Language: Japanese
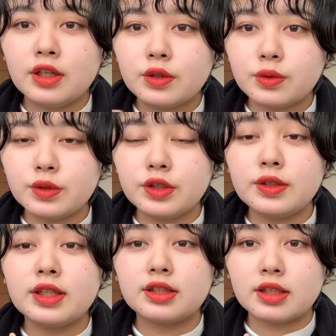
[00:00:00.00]
この色
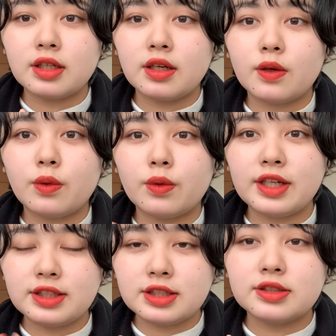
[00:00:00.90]
だったら
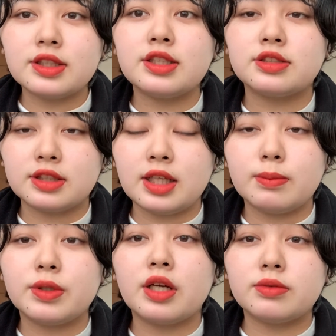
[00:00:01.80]
オレンジすぎずに
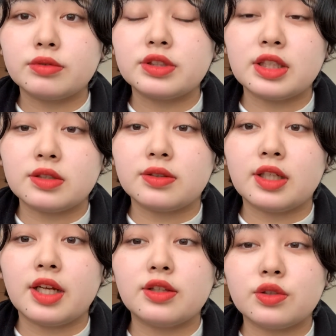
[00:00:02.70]
ブラウンすぎず
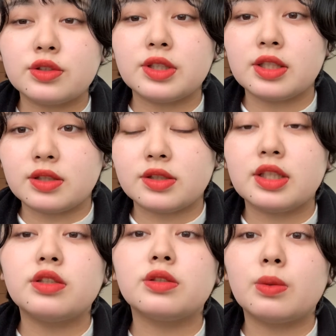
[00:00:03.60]
にレッドすぎずって
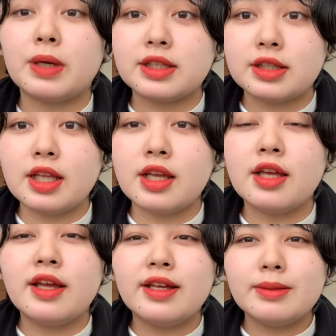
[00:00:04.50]
いうのもあって
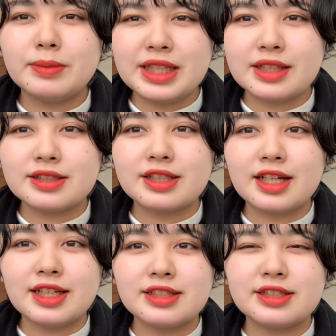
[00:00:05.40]
まだ使
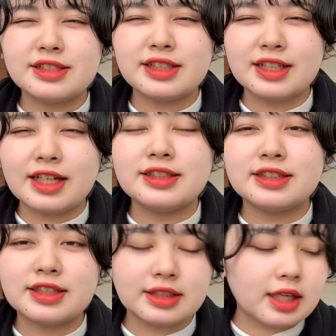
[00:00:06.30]
いやすい感じ
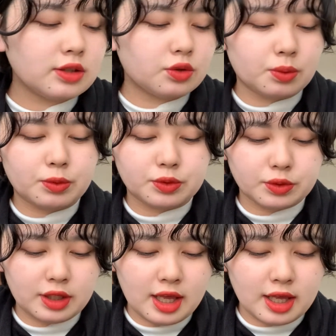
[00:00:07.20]
かなと思う
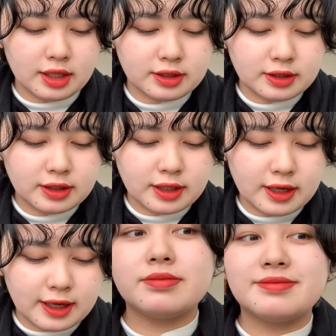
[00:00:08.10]
ので、
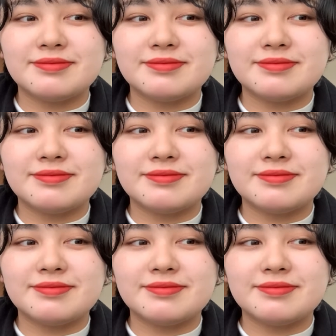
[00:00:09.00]
はい、